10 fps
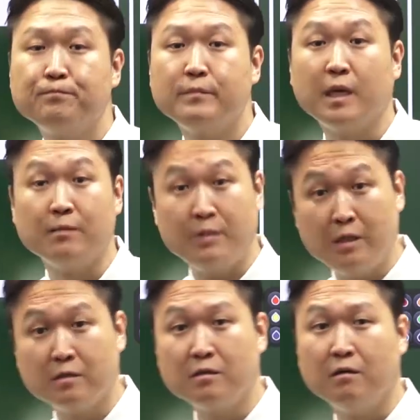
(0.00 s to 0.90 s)
다음
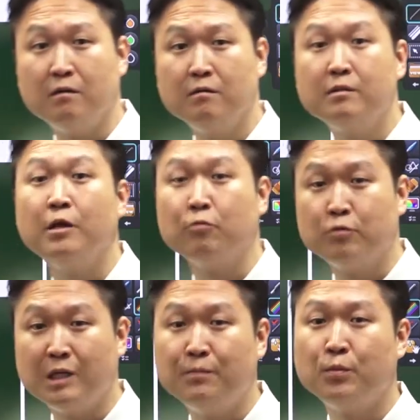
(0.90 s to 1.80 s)
이어서 내용도
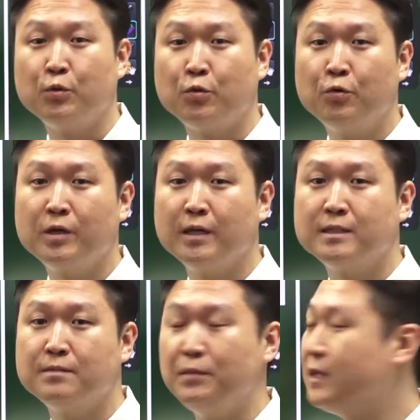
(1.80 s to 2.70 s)
살펴보도록
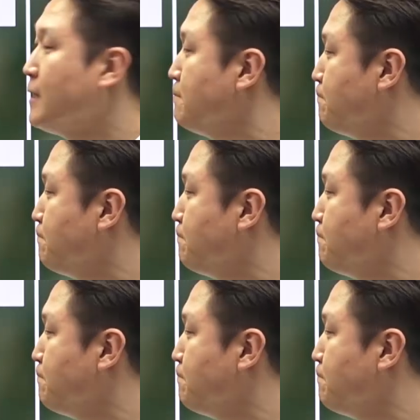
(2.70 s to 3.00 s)
하겠습니다.